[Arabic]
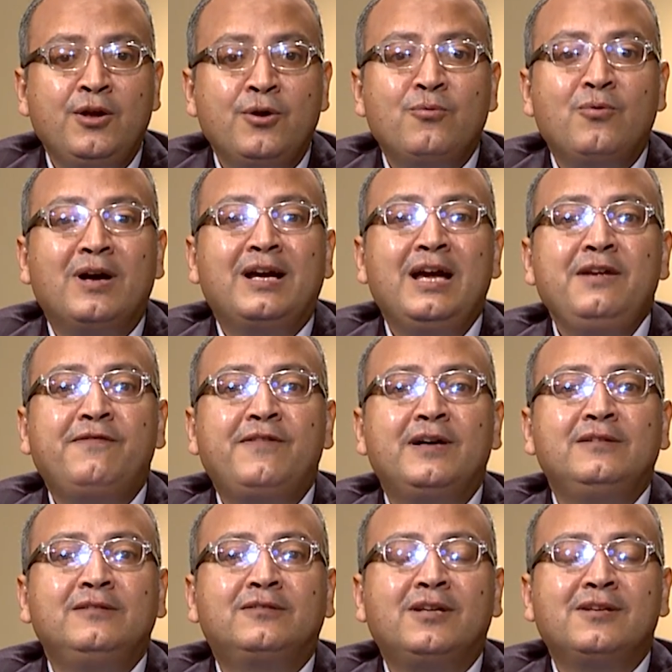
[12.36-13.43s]
وكيف
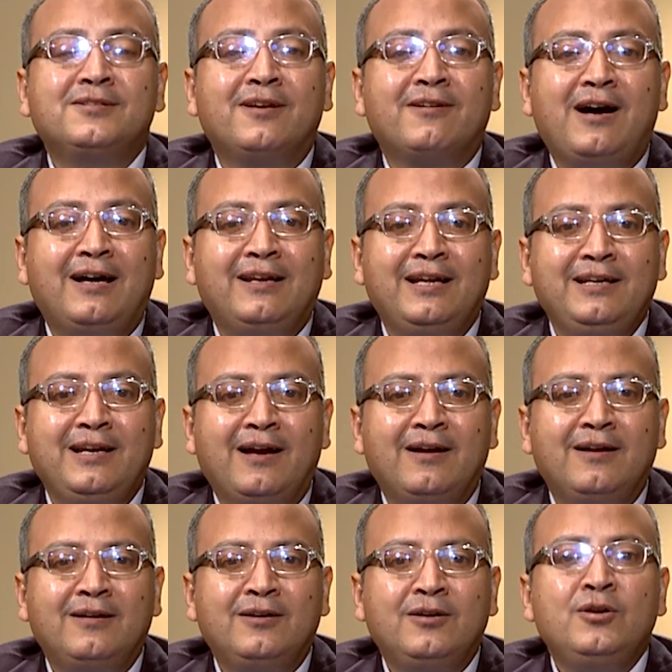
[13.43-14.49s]
انتصر
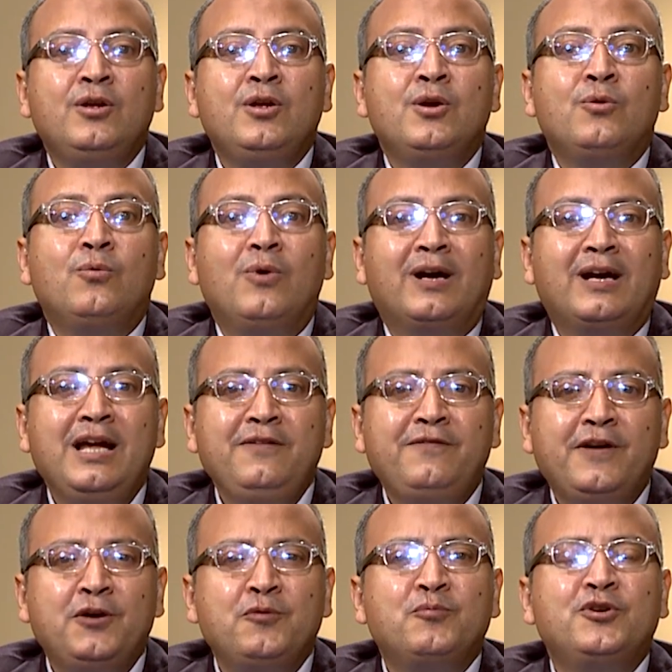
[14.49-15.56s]
عليها؟ وكيف
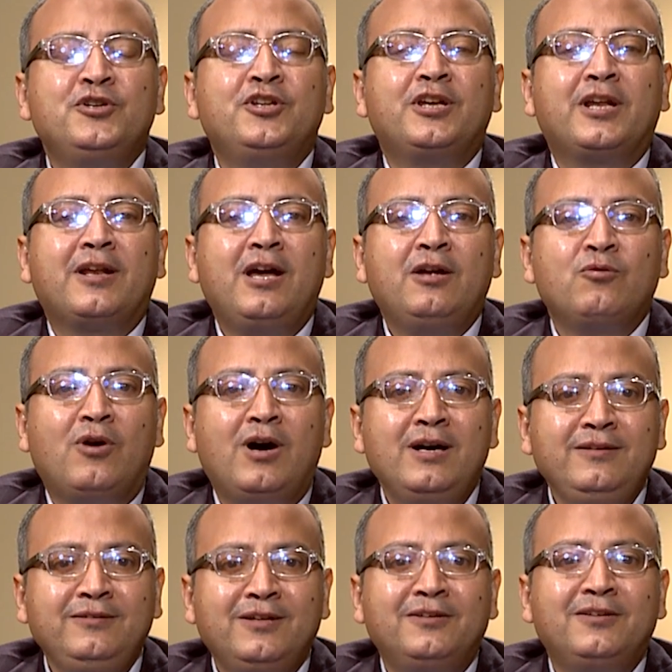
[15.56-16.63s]
يمكننا نحن
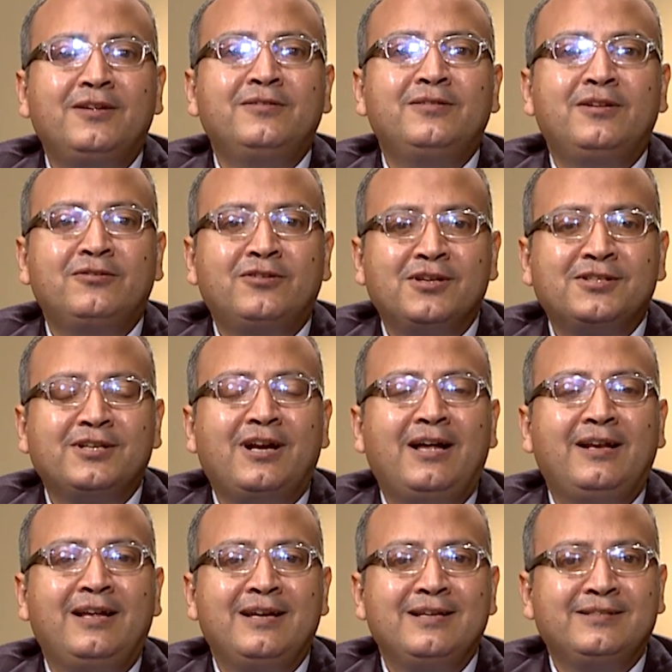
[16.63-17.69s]
أيضا أن ننتصر
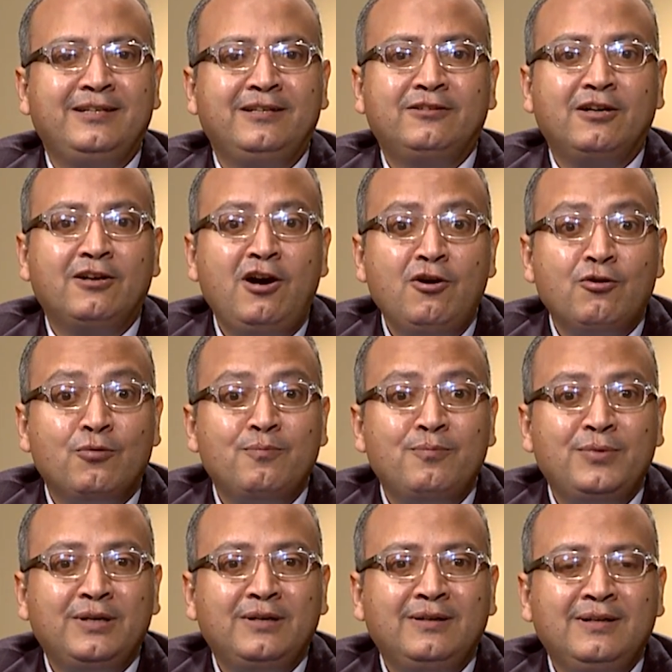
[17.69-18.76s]
على هذه التجارب؟
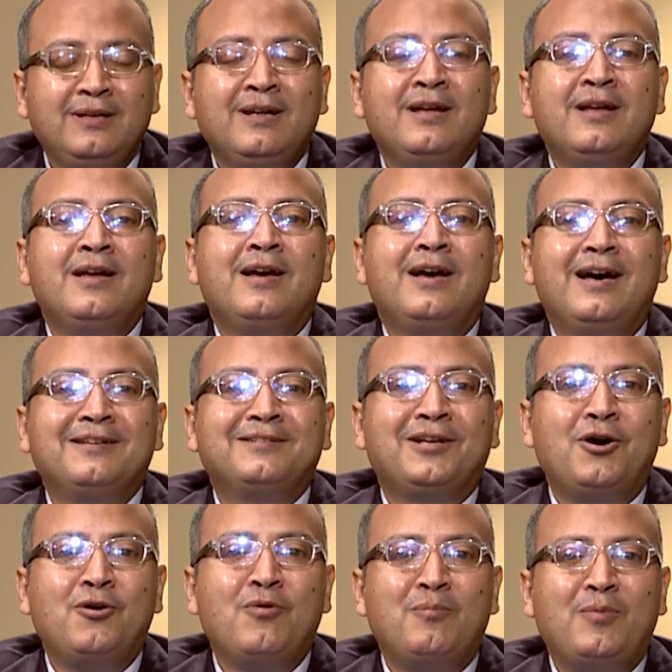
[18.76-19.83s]
هذا
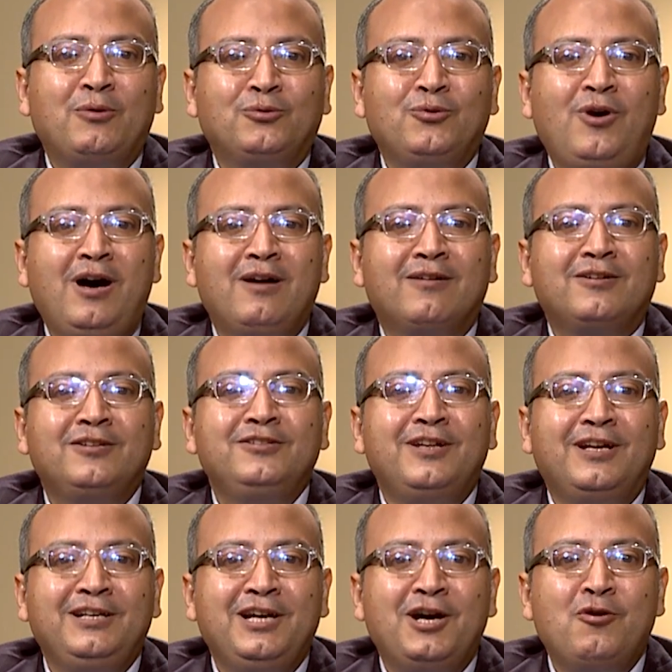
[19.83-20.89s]
هو موضوع حلقتنا
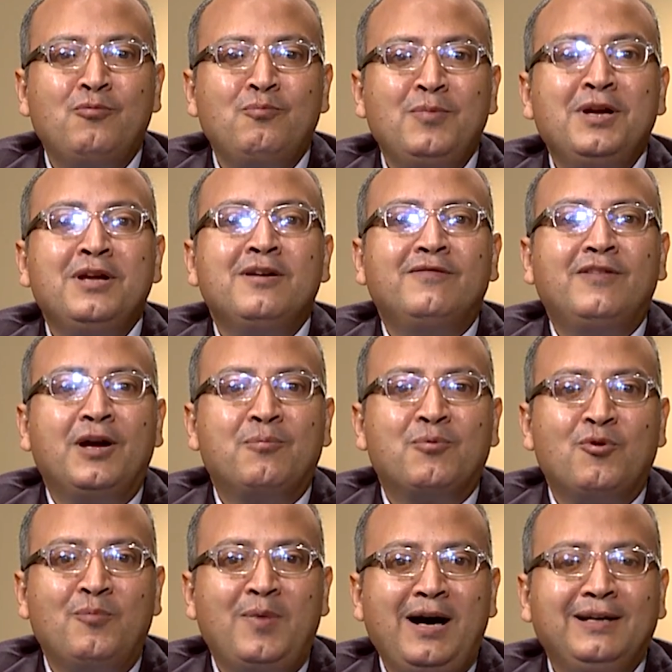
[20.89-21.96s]
اليوم
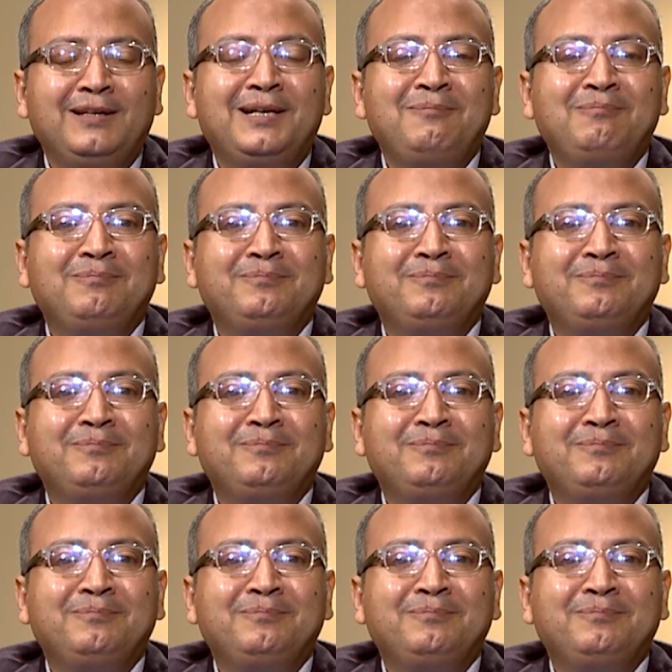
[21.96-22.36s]
فابقوا معنا